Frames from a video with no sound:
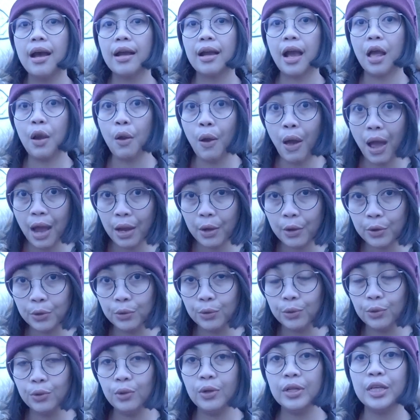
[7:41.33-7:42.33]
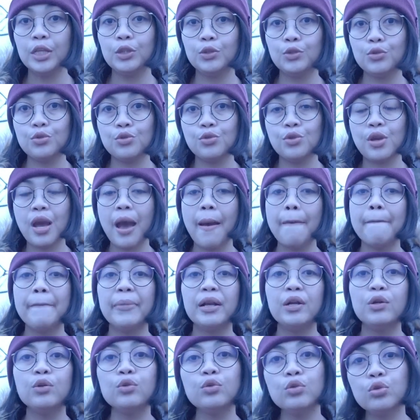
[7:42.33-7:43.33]
kalau aku itu juga
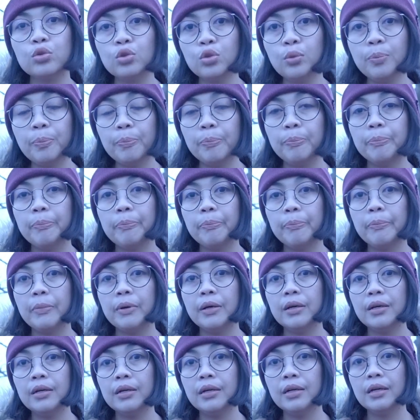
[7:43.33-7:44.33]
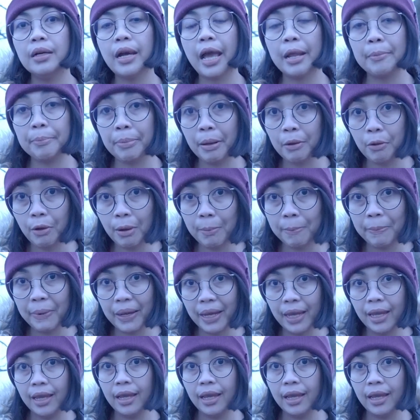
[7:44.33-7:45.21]
menutup uh, eh, NPWP